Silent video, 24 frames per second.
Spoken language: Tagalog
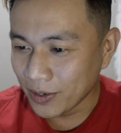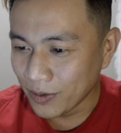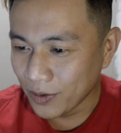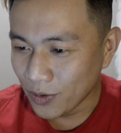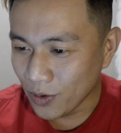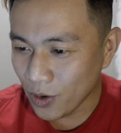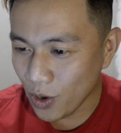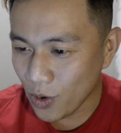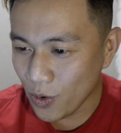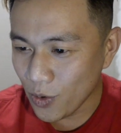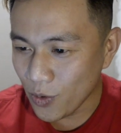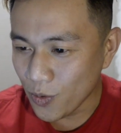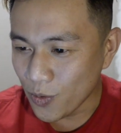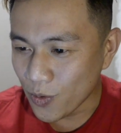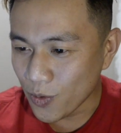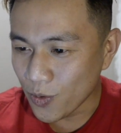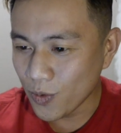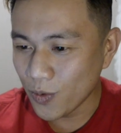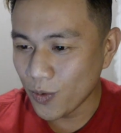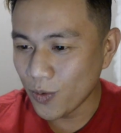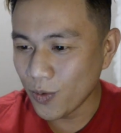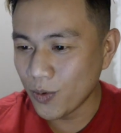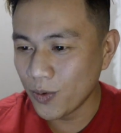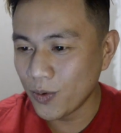Woo!
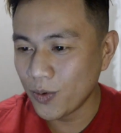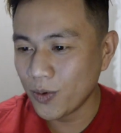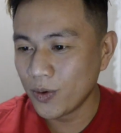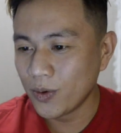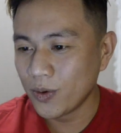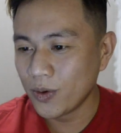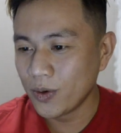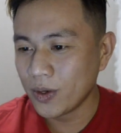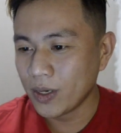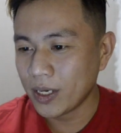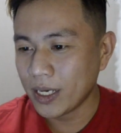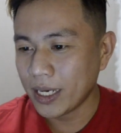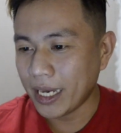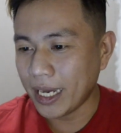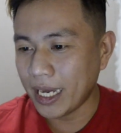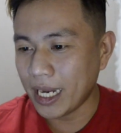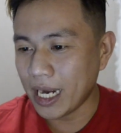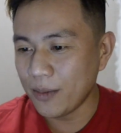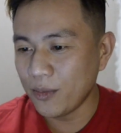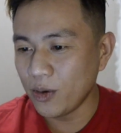Ayun na,